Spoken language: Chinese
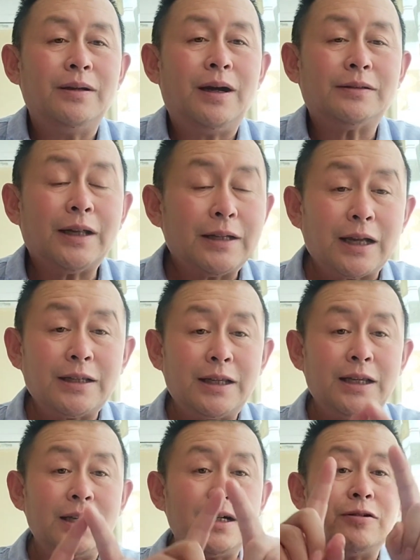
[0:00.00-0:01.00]
啊，在他
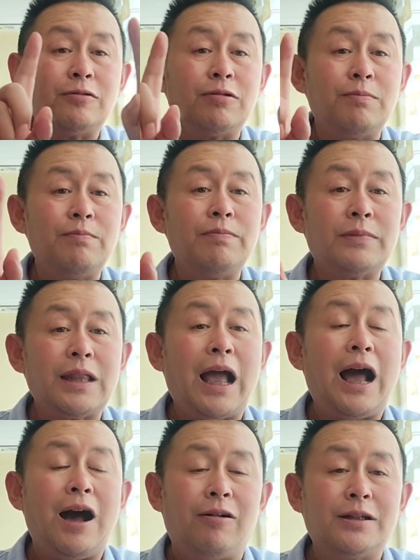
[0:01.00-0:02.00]
青春大
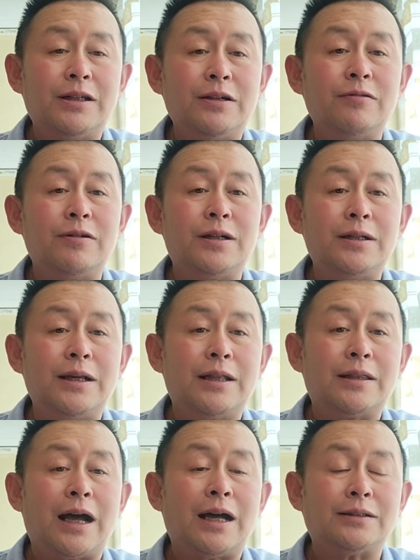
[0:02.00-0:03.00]
好的青春时
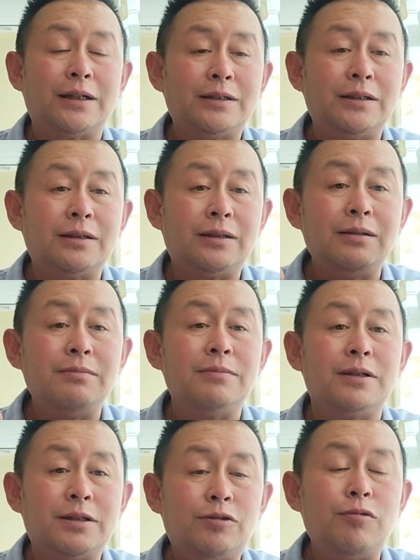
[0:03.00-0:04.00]
间，他曾经那
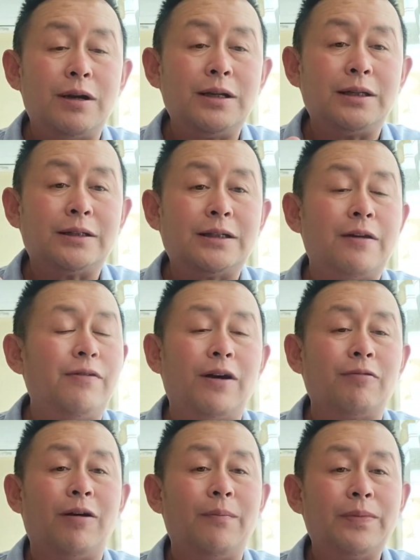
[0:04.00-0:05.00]
么绚丽的绽
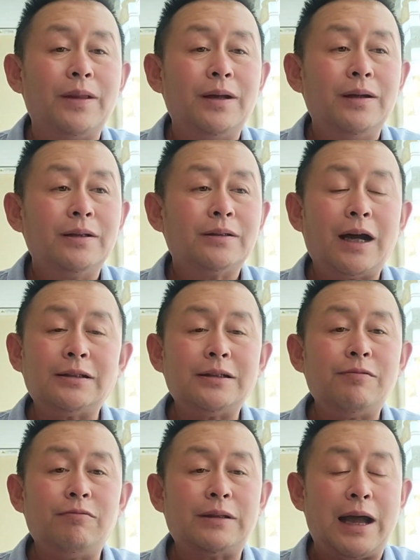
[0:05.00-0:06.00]
放过，他
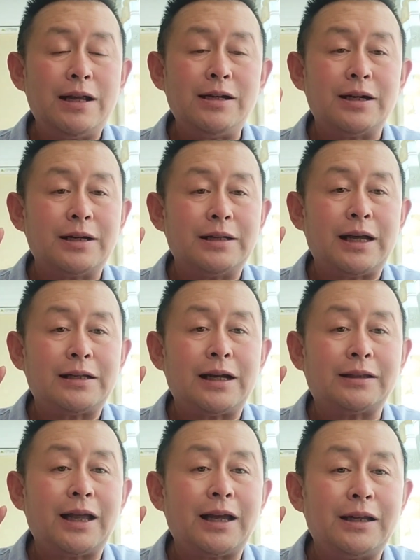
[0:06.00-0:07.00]
在舞台上给大
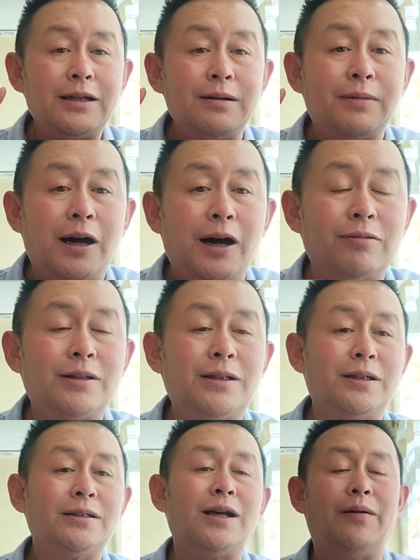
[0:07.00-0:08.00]
家带来那么好的
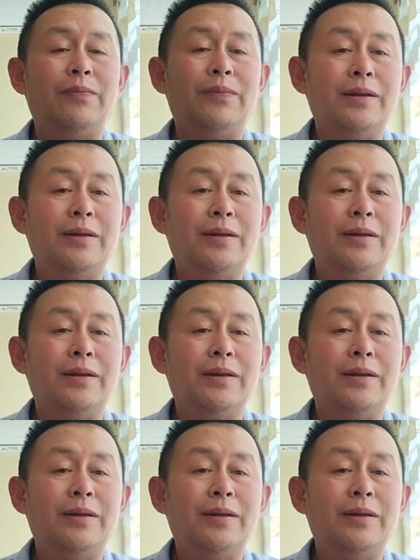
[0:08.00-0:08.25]
形象，